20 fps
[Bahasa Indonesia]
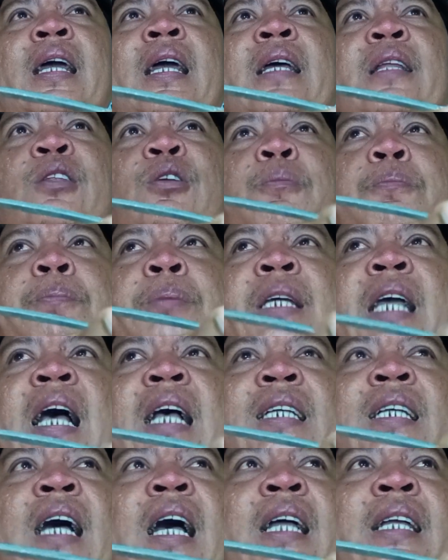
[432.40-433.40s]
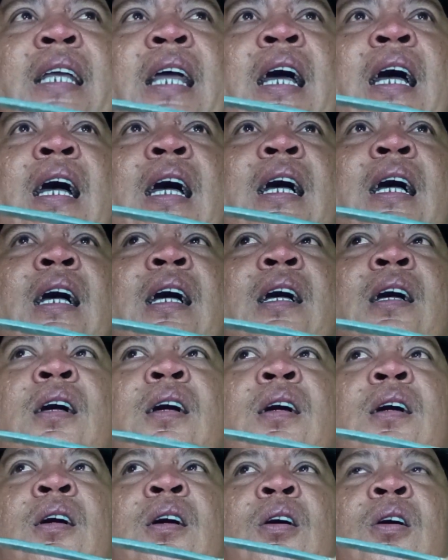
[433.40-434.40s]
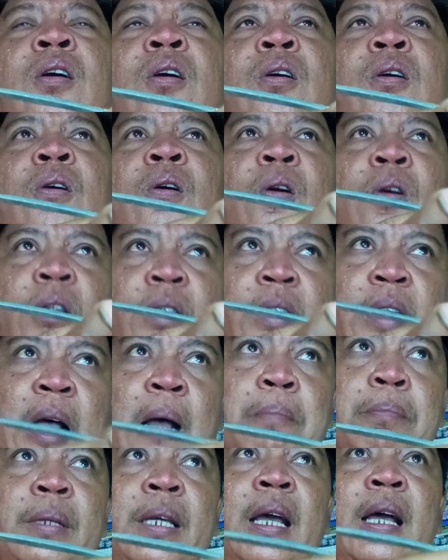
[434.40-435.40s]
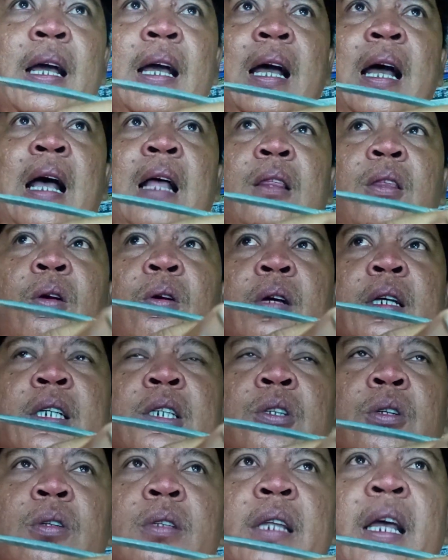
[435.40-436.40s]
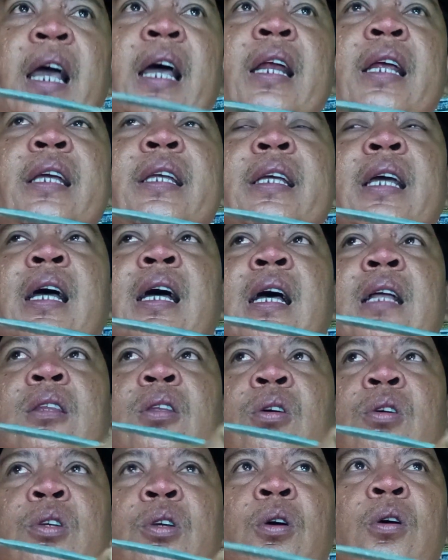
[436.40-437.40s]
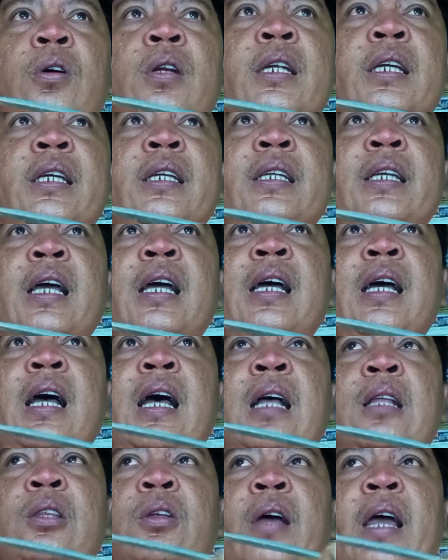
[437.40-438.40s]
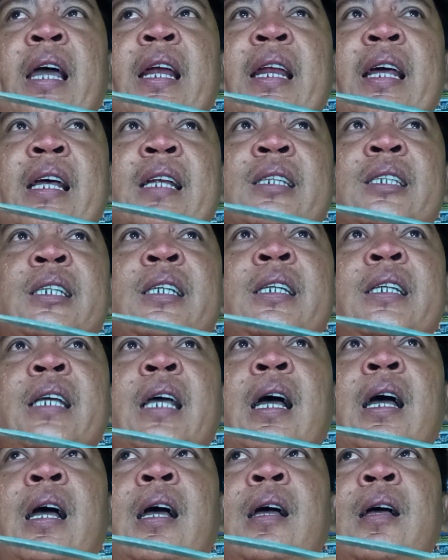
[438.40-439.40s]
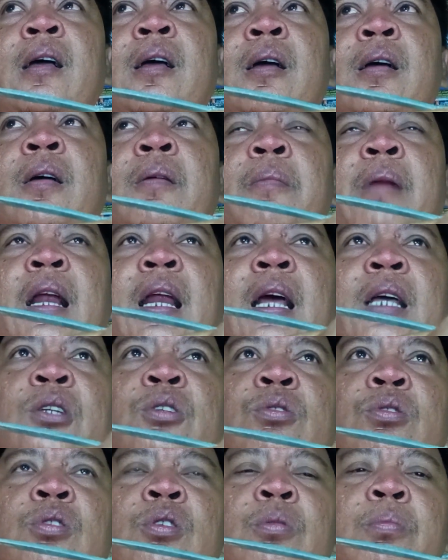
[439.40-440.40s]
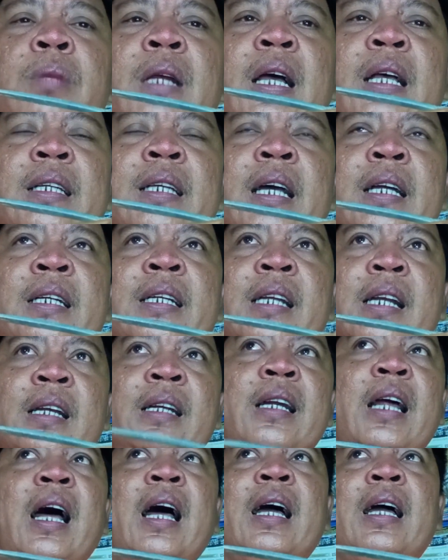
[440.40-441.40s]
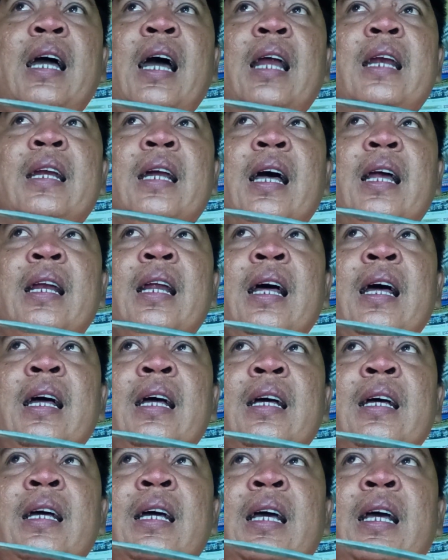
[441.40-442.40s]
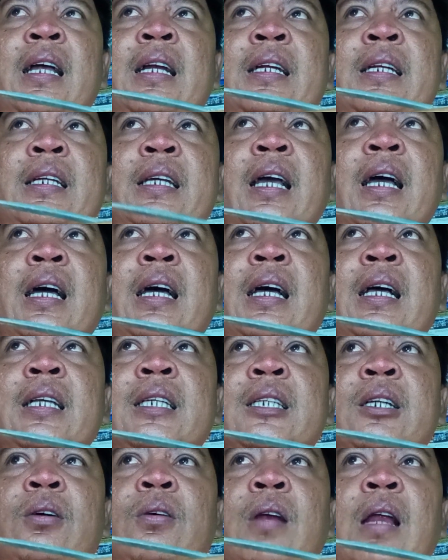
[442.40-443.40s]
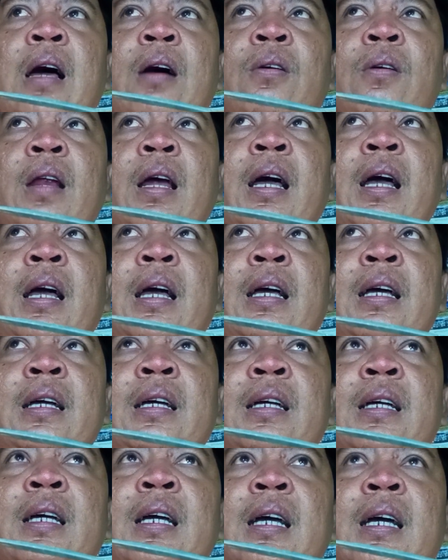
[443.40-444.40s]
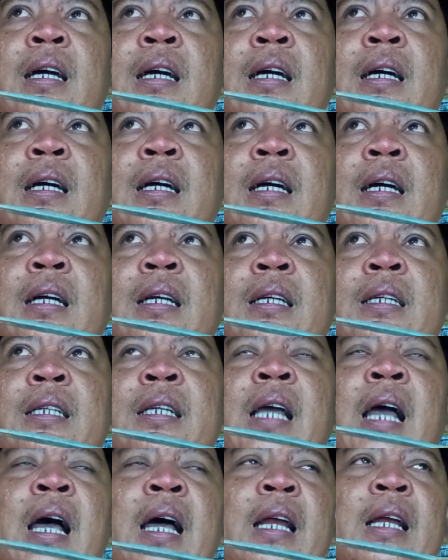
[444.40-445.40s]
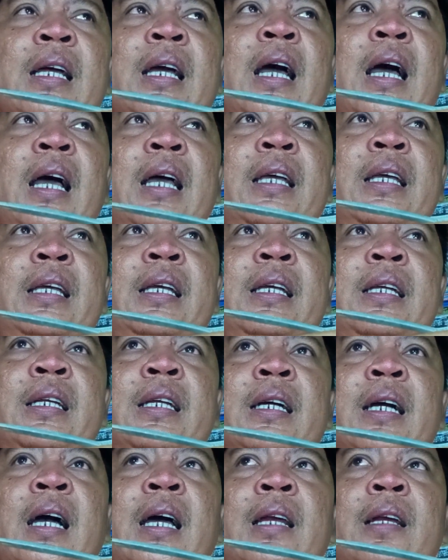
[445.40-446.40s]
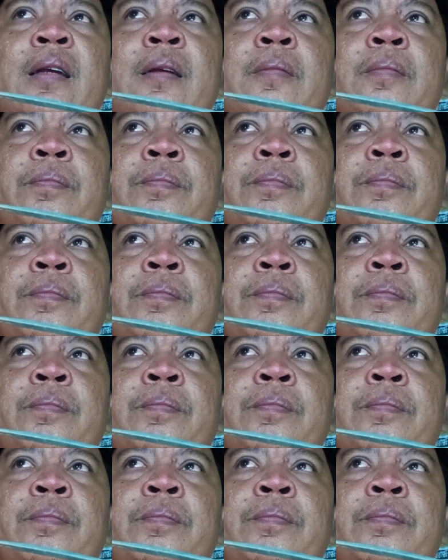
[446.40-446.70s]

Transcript: itu biasanya kodamnya atau isoterinya atau yoninya atau energinya malah justru merasa direndahkan karena dia seolah-olah e, dihargai dengan